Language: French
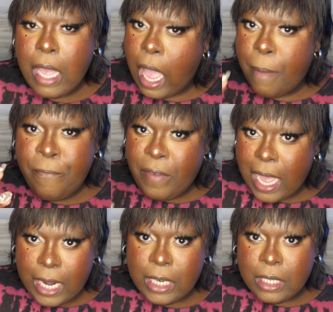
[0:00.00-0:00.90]
I'm
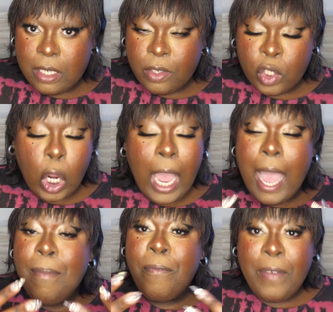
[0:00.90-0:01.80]
fine. Genre,
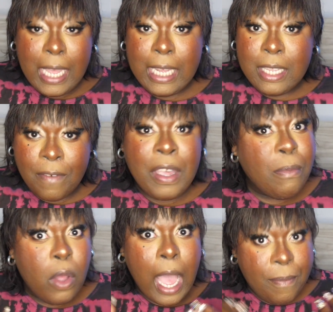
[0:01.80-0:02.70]
I'm fine.
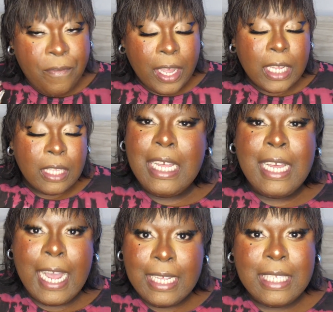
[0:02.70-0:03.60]
Vraiment, I'm fine.
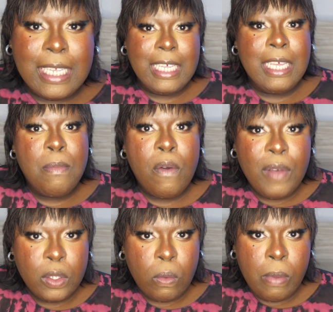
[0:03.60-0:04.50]
Guys, il
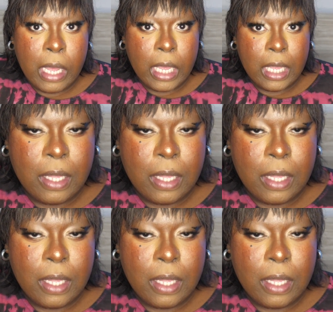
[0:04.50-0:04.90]
m'envoie son bail.